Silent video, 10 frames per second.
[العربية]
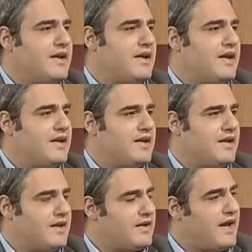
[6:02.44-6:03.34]

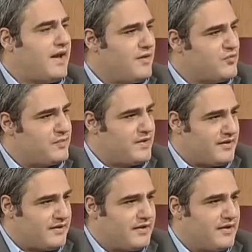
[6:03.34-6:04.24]
القحه المزمنه
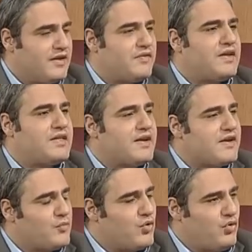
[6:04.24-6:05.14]
في كثير
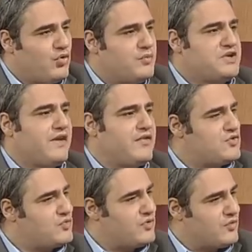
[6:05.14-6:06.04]
ناس بقحوا مش عارفين
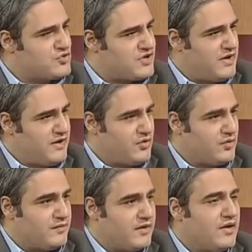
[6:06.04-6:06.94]
شو المشكله اللي عندهم